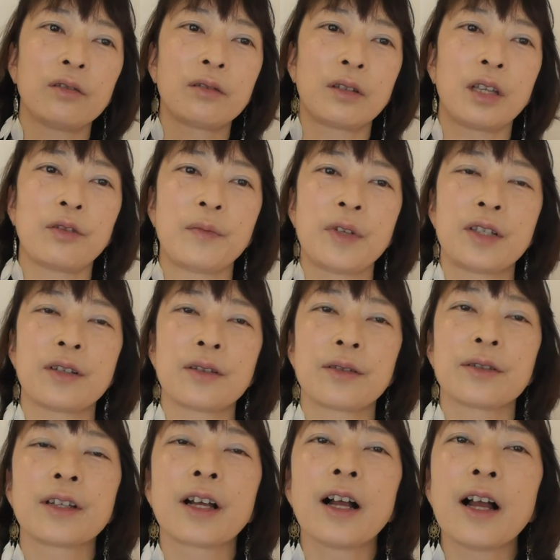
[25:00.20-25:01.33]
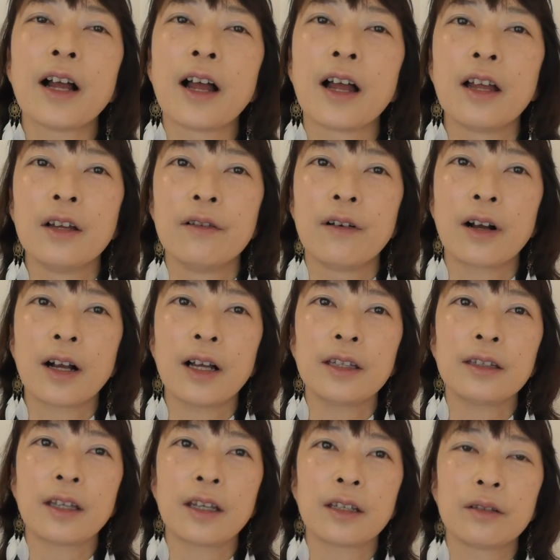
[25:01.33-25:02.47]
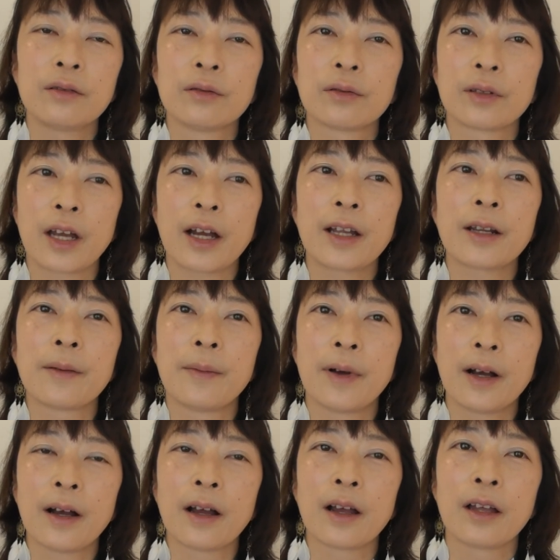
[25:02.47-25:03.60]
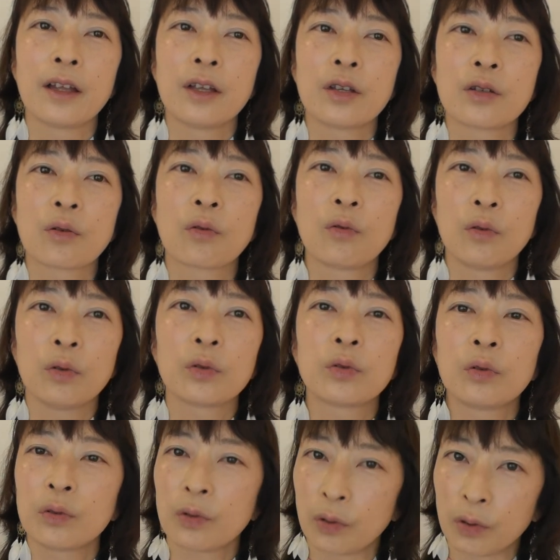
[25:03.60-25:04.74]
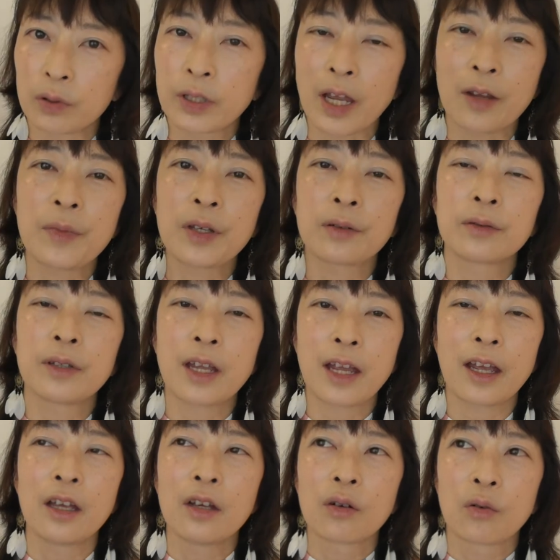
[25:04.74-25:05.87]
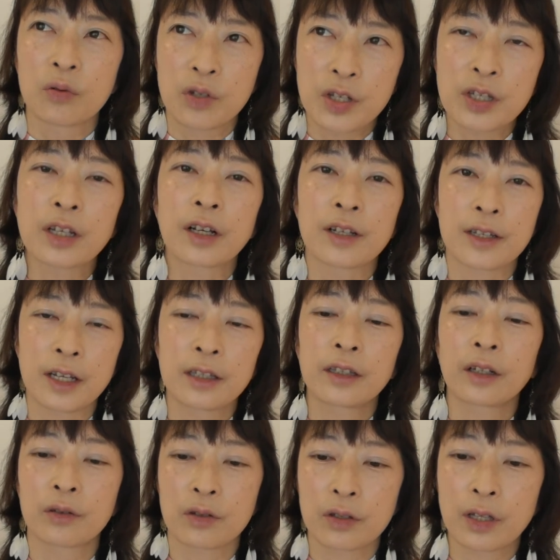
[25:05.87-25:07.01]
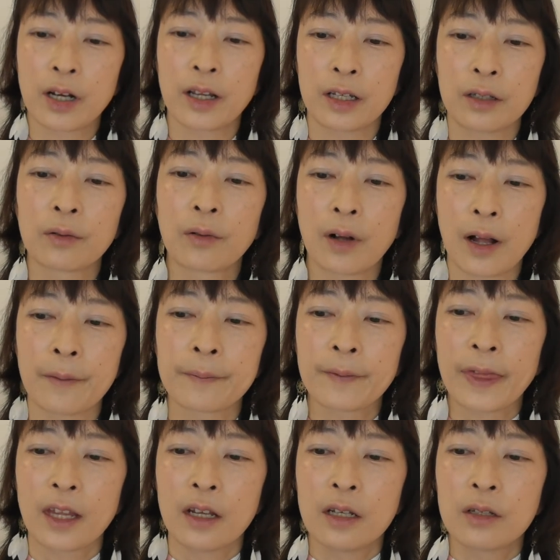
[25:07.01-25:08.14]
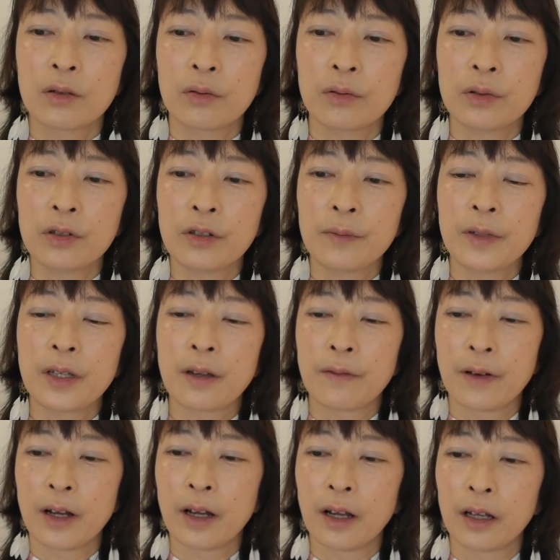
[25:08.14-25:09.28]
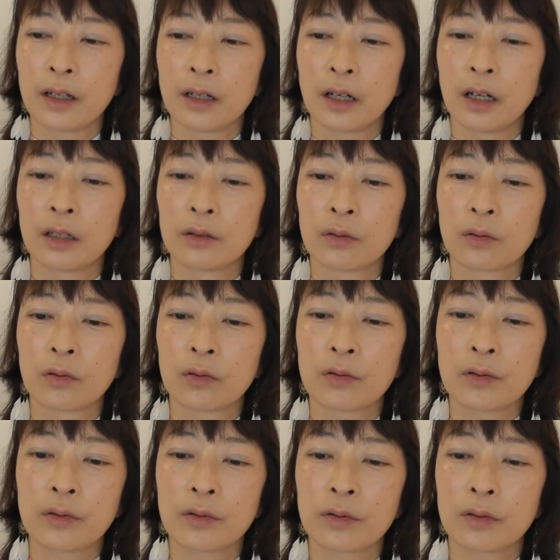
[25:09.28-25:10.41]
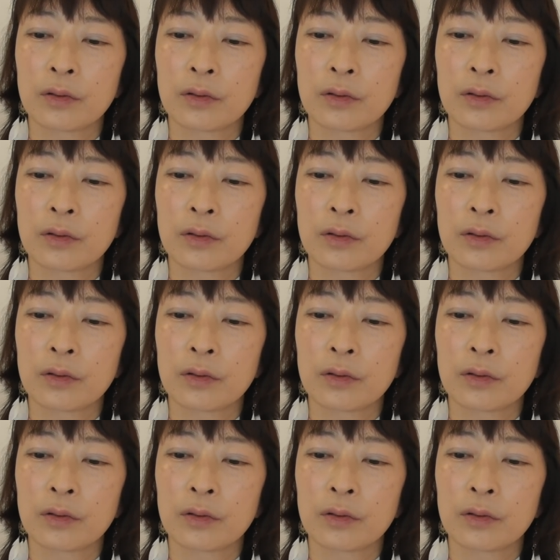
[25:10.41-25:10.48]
ていう道筋が分かっているのであればそこをどのタイミングでご自身が選択したらいいのかそういう意味ではあのこの